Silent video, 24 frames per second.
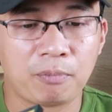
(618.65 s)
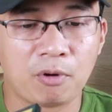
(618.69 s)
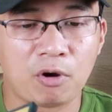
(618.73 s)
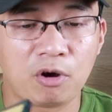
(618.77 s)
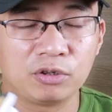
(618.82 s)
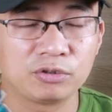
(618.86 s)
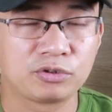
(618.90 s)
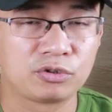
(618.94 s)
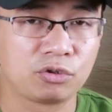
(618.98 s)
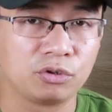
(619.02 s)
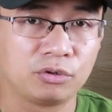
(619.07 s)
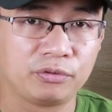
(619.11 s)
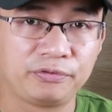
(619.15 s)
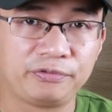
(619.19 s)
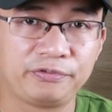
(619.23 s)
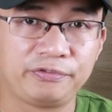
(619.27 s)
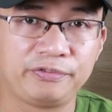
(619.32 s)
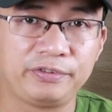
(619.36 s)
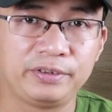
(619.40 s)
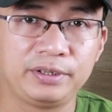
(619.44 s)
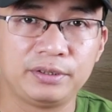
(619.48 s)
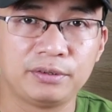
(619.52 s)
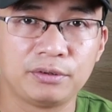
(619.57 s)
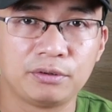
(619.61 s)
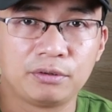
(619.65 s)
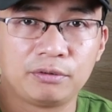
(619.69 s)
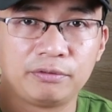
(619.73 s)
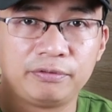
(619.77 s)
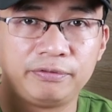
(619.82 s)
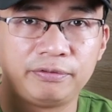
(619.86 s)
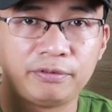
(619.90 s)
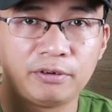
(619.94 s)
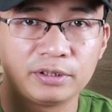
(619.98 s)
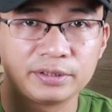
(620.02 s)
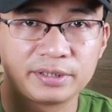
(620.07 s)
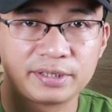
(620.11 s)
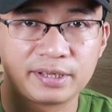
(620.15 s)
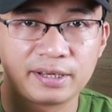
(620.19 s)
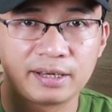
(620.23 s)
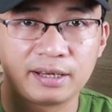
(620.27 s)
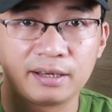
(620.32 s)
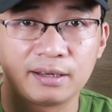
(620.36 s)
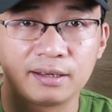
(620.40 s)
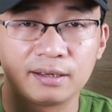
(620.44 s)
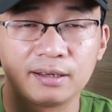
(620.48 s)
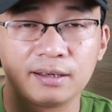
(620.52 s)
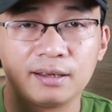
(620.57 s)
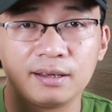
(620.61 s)
Portofino
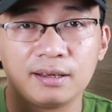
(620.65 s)
Forte.